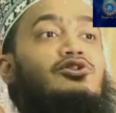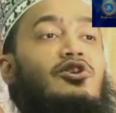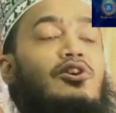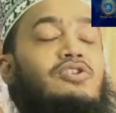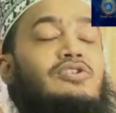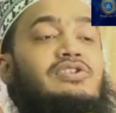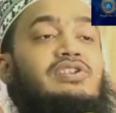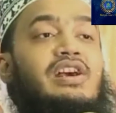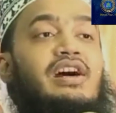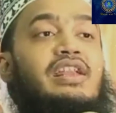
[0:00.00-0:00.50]

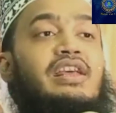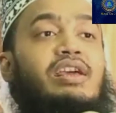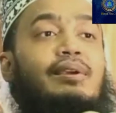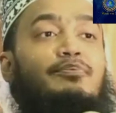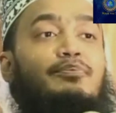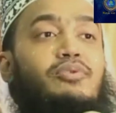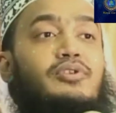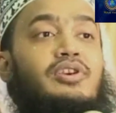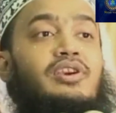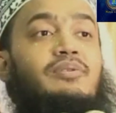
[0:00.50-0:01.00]
সংসারে
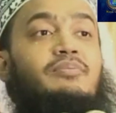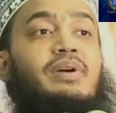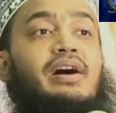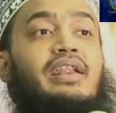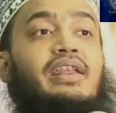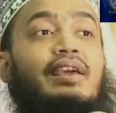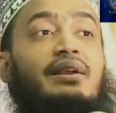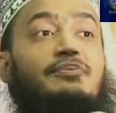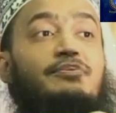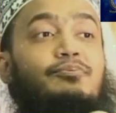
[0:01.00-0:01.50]

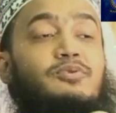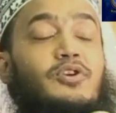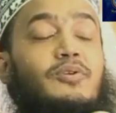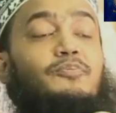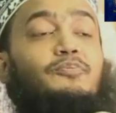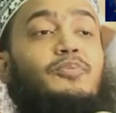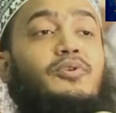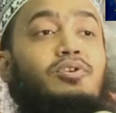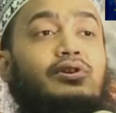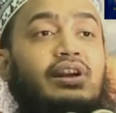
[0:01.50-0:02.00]
পরিবারে
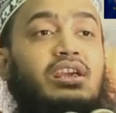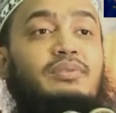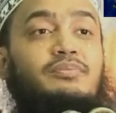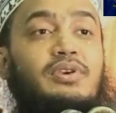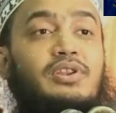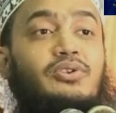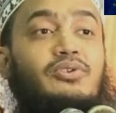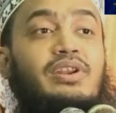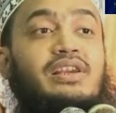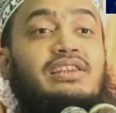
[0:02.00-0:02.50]
সম্পর্কের
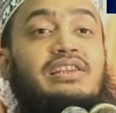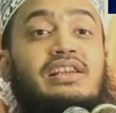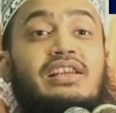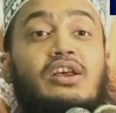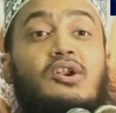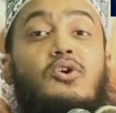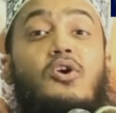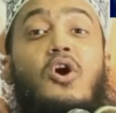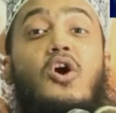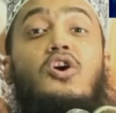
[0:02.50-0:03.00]
ভিতরে
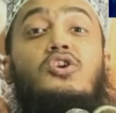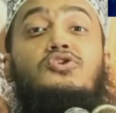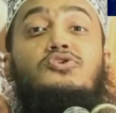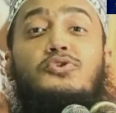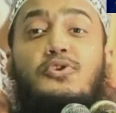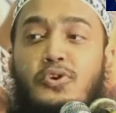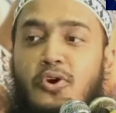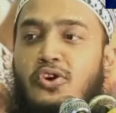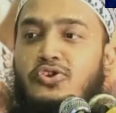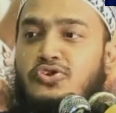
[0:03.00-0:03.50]
যেটা রস
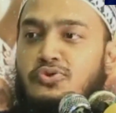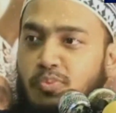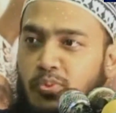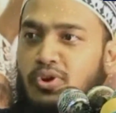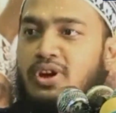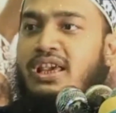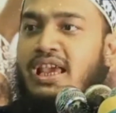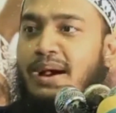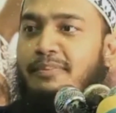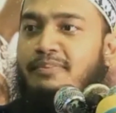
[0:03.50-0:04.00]
কষ
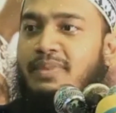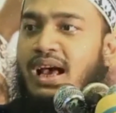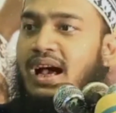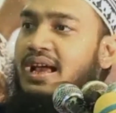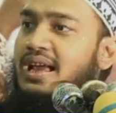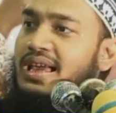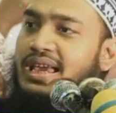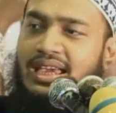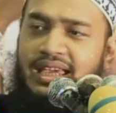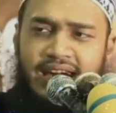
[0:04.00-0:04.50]
বলি আমরা
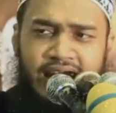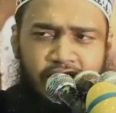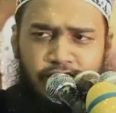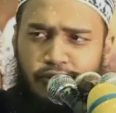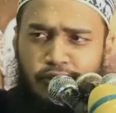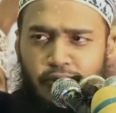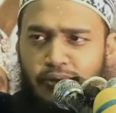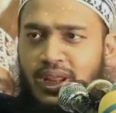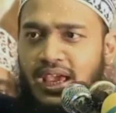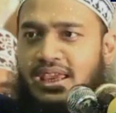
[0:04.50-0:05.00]

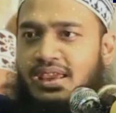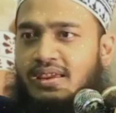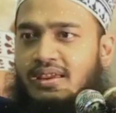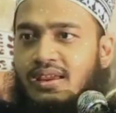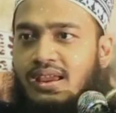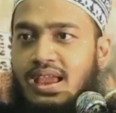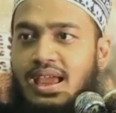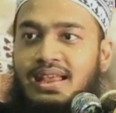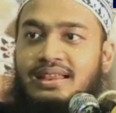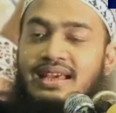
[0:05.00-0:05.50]
কিচ্ছু নাই
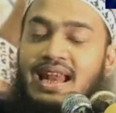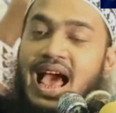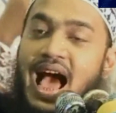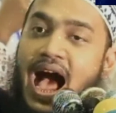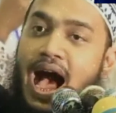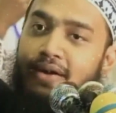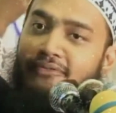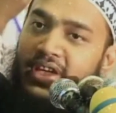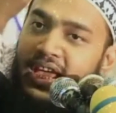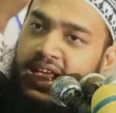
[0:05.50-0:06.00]
তাহলে
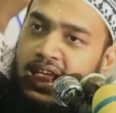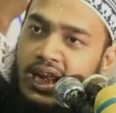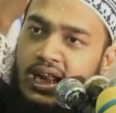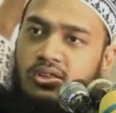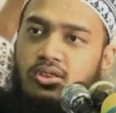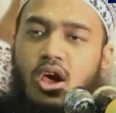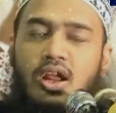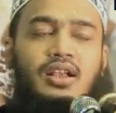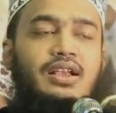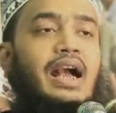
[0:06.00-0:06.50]

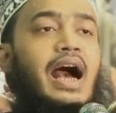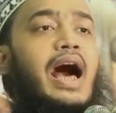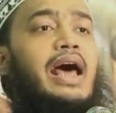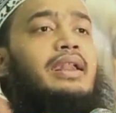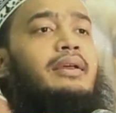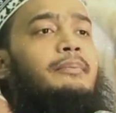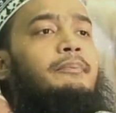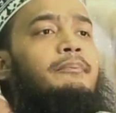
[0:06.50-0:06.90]
আবেগেরও দরকার